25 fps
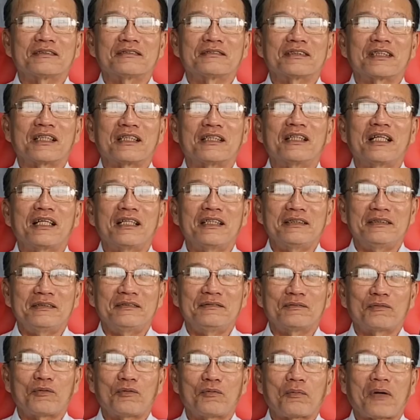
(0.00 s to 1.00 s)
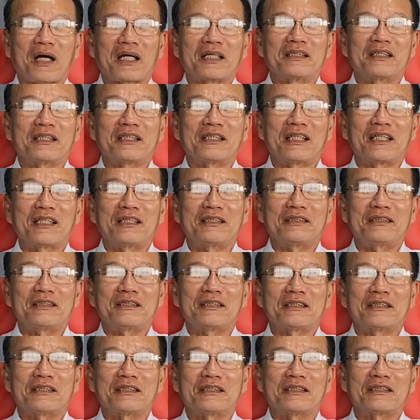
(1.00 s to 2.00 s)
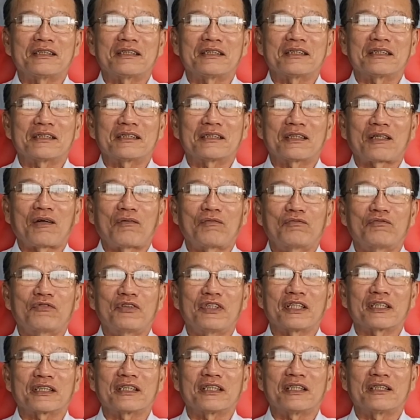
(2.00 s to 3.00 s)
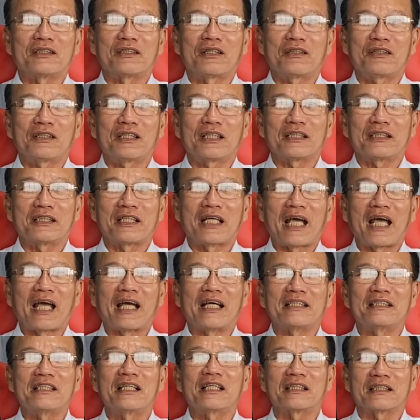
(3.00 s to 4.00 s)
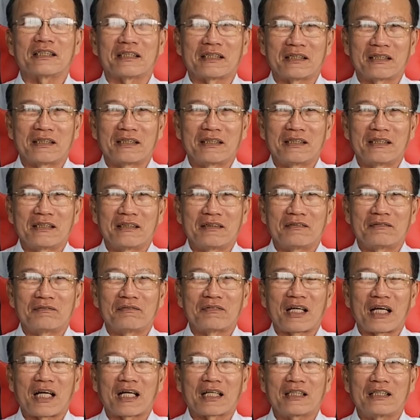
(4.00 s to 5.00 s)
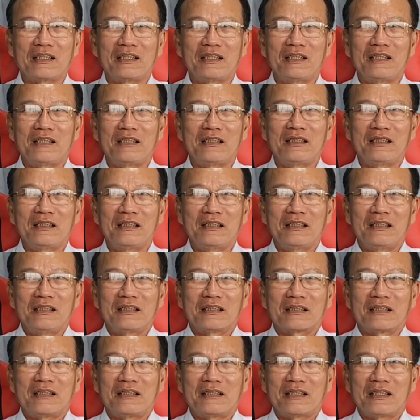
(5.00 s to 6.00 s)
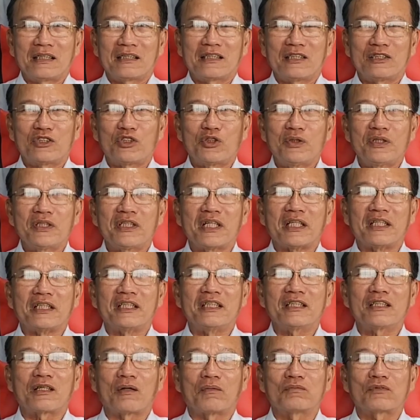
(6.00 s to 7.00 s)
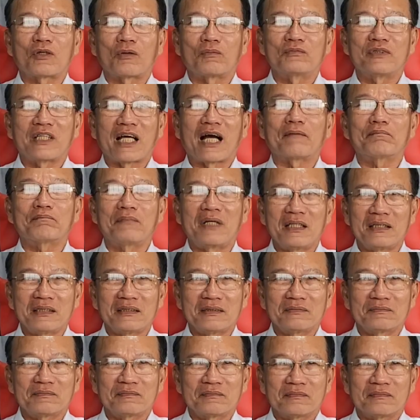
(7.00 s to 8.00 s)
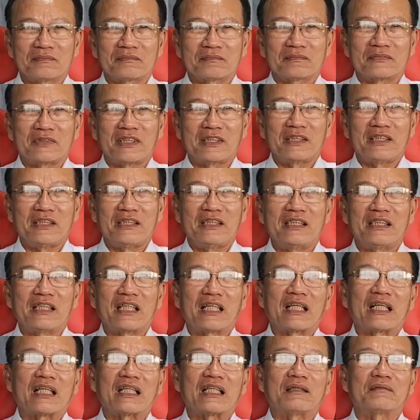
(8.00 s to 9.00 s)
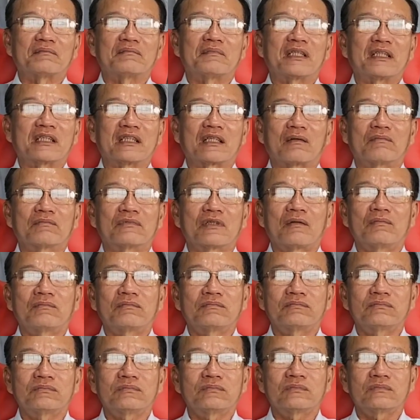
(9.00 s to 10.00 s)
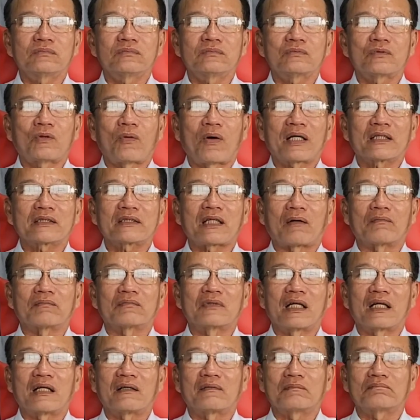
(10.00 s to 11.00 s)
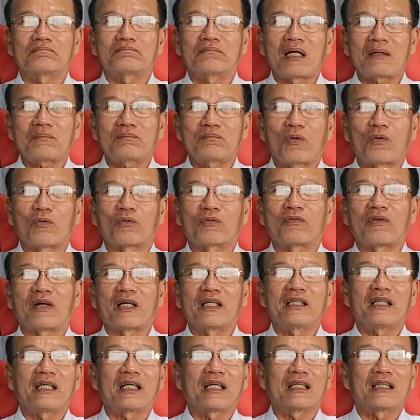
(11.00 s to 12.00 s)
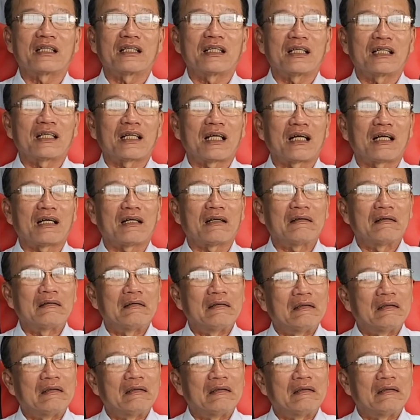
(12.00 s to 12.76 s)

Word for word: trở lên 47 trở lên thì công việc thì nó là nhẹ dần và cái cái cái cái suy nghĩ cũng cũng giảm bớt nên kia là, là mình cũng không quan trọng là bắt buộc phải là là, là